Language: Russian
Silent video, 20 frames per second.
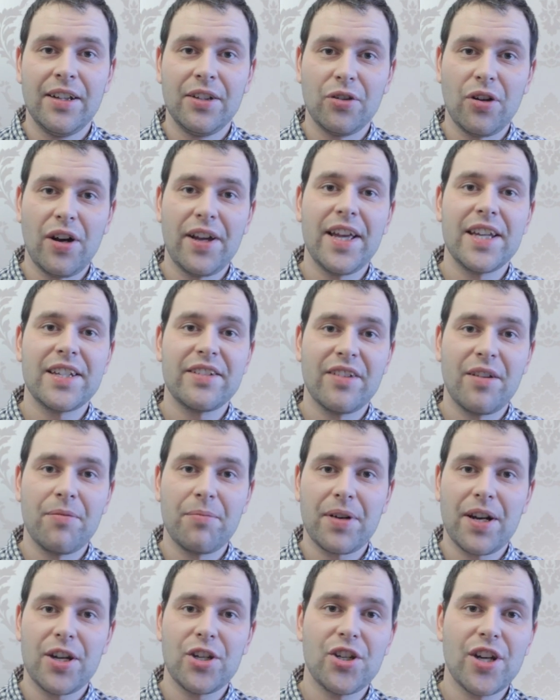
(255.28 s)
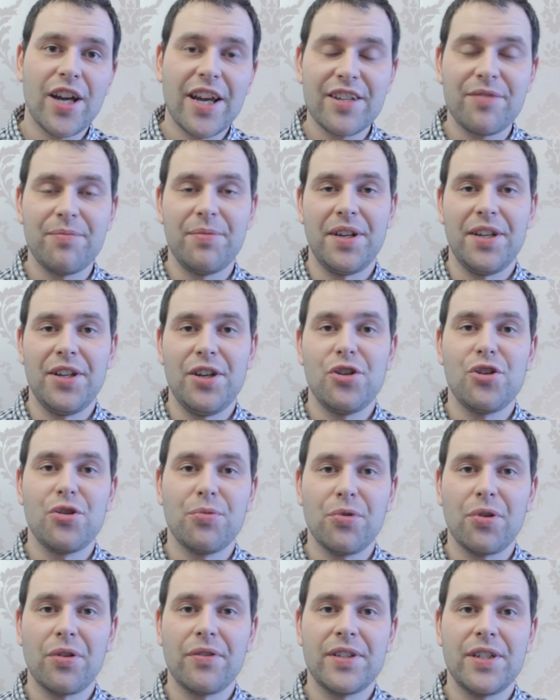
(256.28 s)
Ну а я с вами прощаюсь, впереди еще
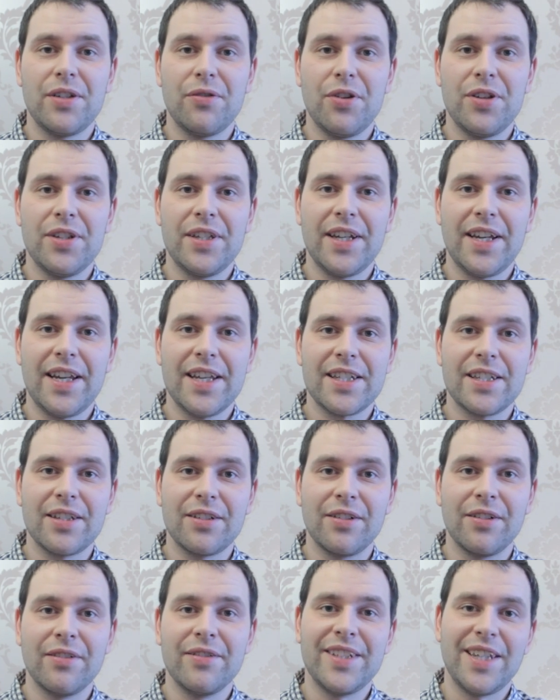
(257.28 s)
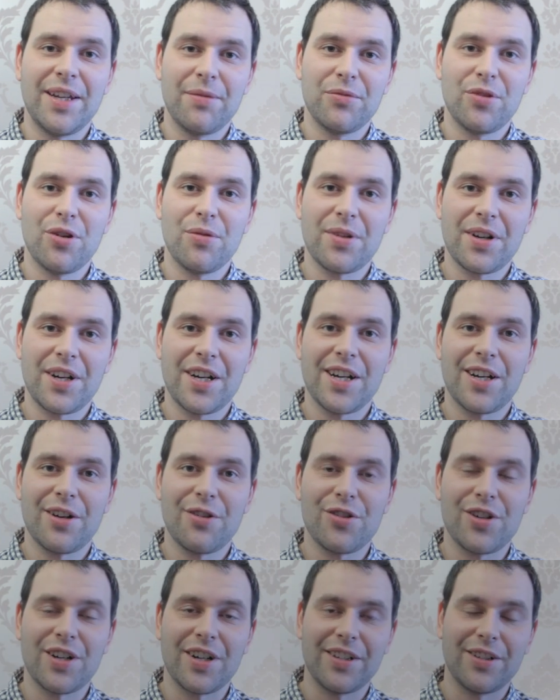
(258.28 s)
много всего интересного. Всем добрых
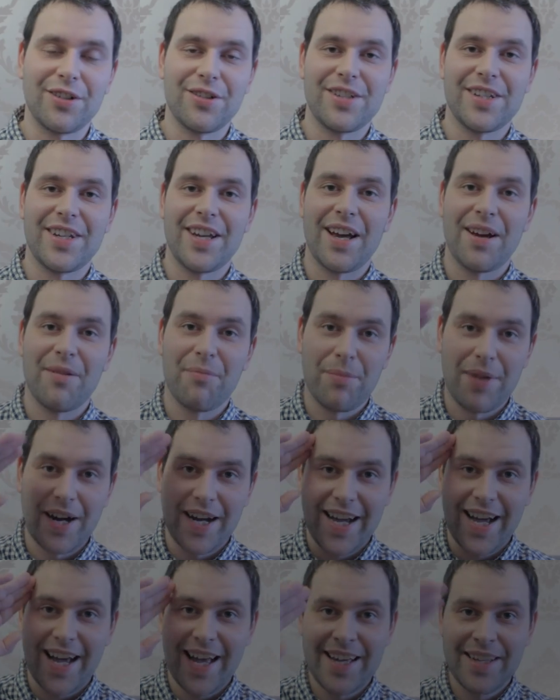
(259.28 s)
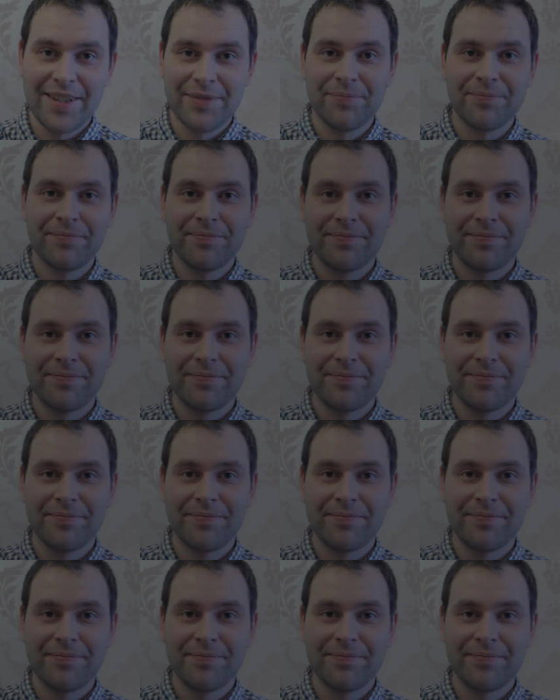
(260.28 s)
игрушек, друзья. Пока!